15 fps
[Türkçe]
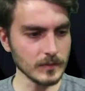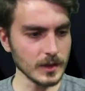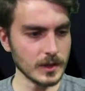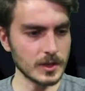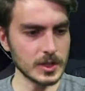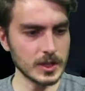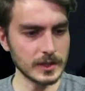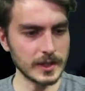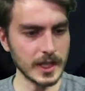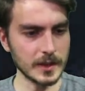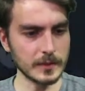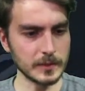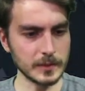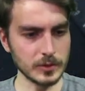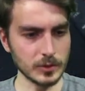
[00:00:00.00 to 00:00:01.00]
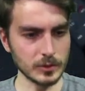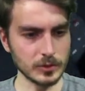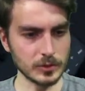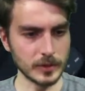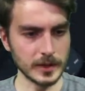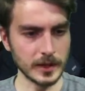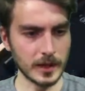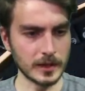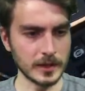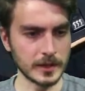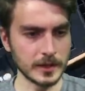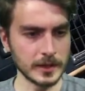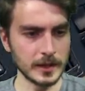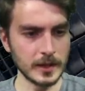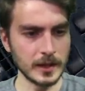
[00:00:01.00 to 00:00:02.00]
İşte teyvimiz, oturma
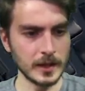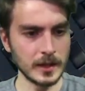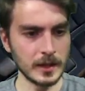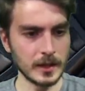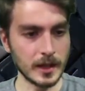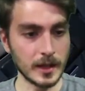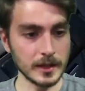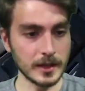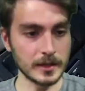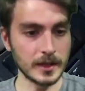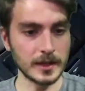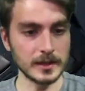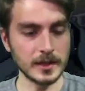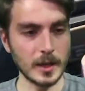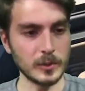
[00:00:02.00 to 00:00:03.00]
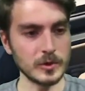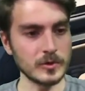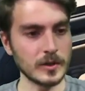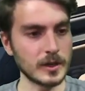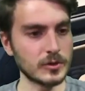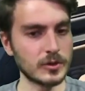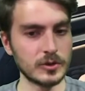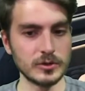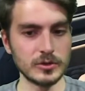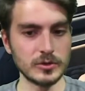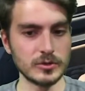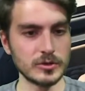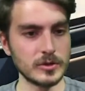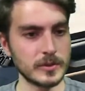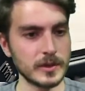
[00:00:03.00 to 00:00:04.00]
yerleri, arkada yatağımız var
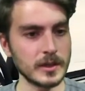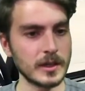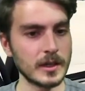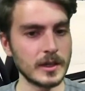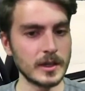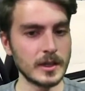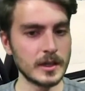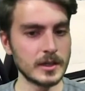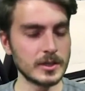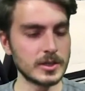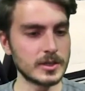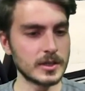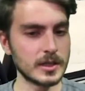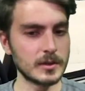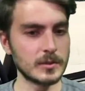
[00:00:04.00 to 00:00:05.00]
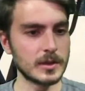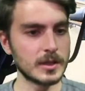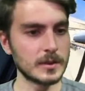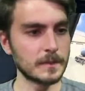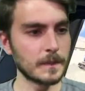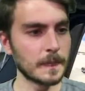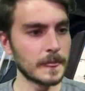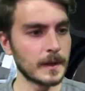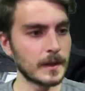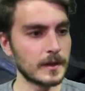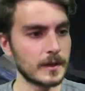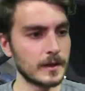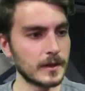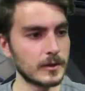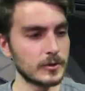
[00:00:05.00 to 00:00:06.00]
gördüğünüz gibi. İşte ne bileyim
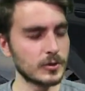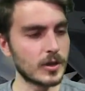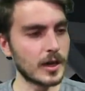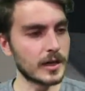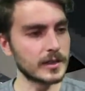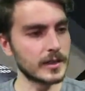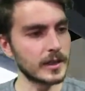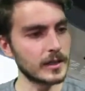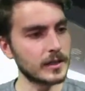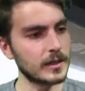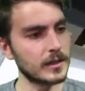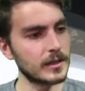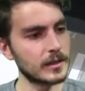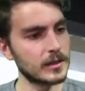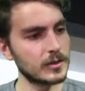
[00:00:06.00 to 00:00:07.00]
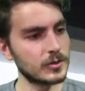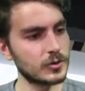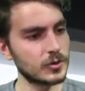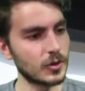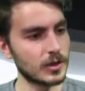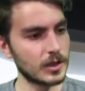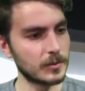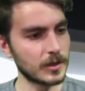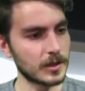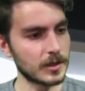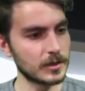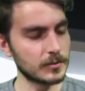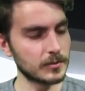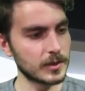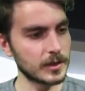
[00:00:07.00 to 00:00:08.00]
e, yukarıda şöyle
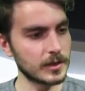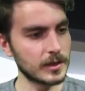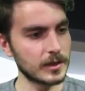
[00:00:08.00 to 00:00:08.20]
bakalım bir e,